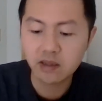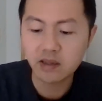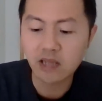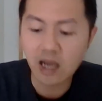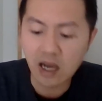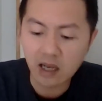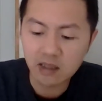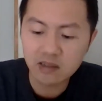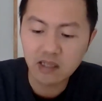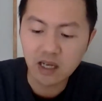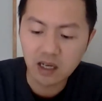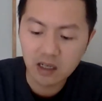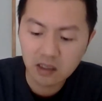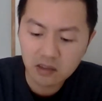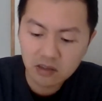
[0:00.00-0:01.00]
打
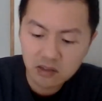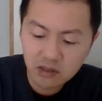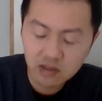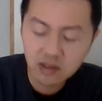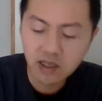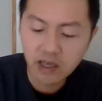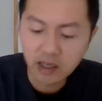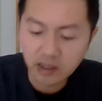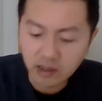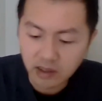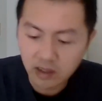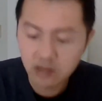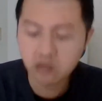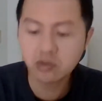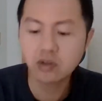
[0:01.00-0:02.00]
砸事态
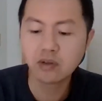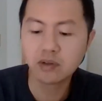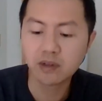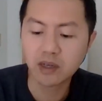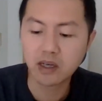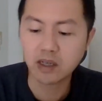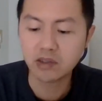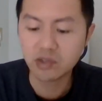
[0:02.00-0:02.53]
严重啊！